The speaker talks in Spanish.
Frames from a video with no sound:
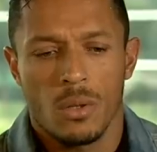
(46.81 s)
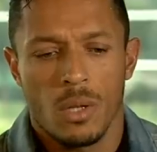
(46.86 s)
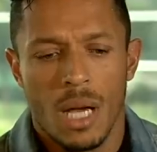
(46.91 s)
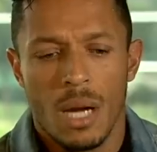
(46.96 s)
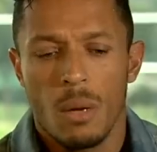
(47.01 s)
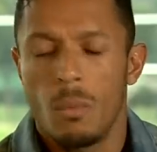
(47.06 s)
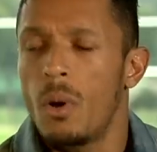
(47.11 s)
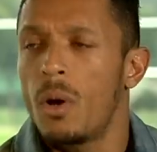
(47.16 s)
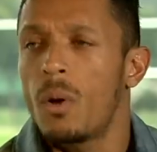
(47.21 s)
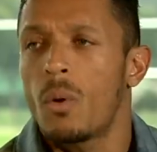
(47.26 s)

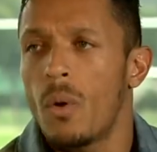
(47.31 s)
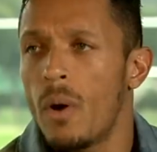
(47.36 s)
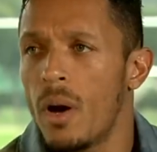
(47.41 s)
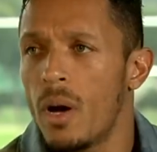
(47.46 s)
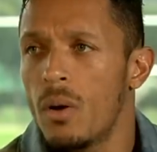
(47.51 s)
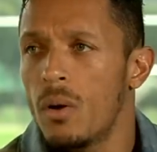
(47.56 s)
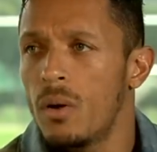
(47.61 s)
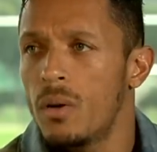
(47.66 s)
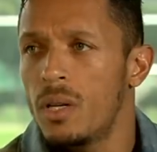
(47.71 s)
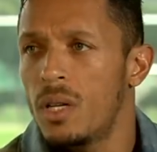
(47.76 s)
el buen
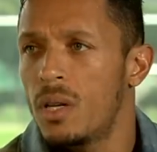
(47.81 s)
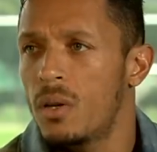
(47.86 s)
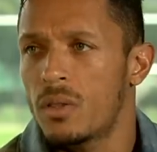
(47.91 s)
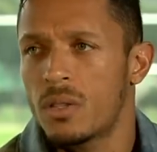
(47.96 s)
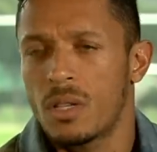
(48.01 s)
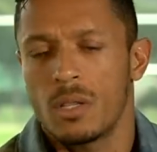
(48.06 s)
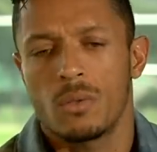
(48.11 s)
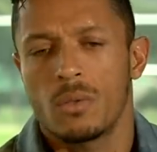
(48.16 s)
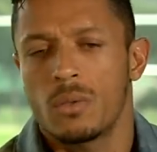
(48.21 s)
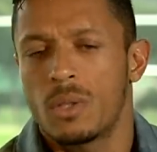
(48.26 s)
juego y los
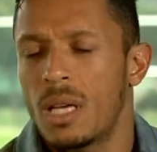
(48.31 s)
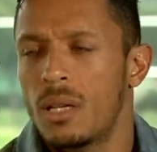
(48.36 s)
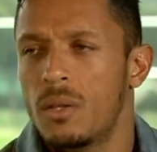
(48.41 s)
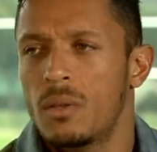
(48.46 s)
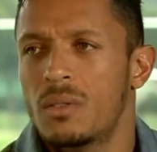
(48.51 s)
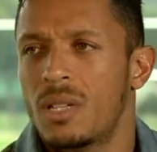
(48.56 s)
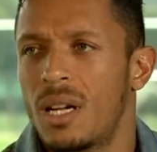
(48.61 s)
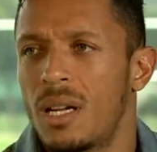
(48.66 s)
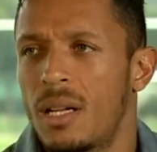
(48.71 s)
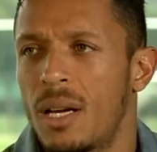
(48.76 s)

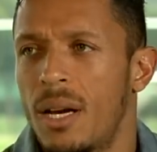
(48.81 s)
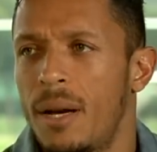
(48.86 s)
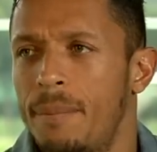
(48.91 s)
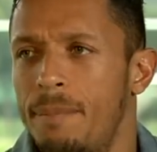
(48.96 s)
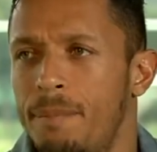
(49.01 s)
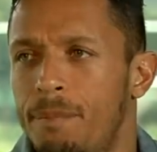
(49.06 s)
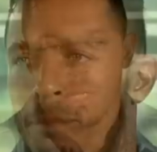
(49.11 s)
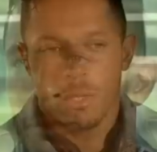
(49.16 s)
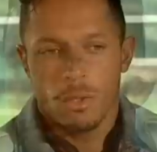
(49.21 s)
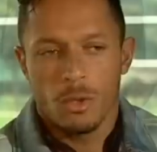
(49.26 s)
resultados saldrán.
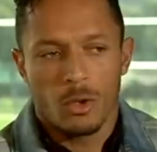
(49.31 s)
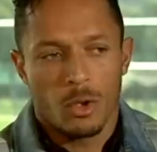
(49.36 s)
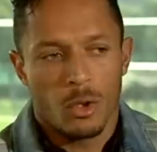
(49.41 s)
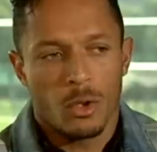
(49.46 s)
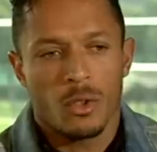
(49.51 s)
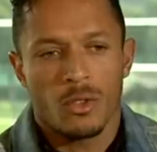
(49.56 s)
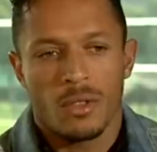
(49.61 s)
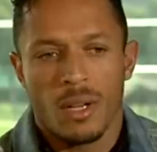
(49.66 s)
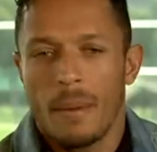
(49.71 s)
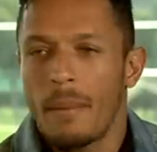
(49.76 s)

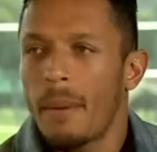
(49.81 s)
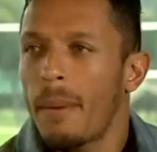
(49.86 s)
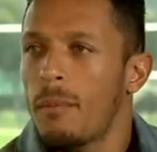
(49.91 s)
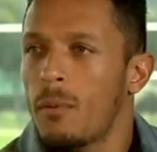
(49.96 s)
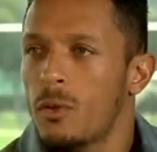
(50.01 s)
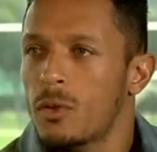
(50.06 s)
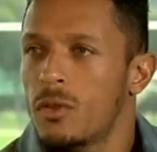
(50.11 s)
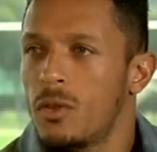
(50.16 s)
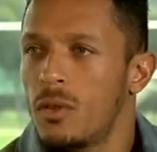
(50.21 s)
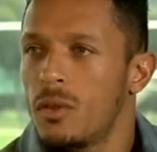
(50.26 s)
Nosotros
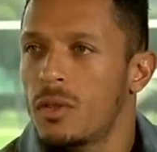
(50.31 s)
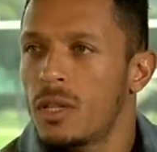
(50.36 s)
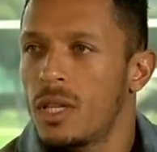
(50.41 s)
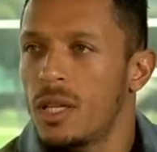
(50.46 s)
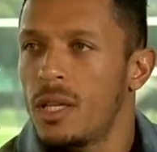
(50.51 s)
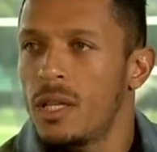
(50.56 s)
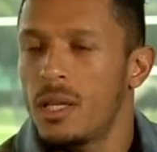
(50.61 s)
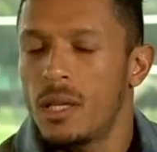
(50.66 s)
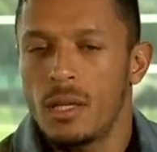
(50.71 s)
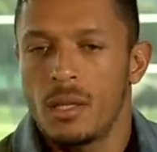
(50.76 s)
sabemos
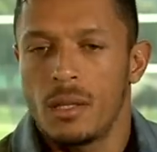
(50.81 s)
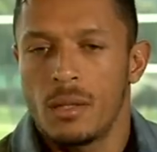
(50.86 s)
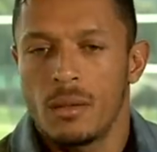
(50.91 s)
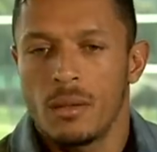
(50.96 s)
que,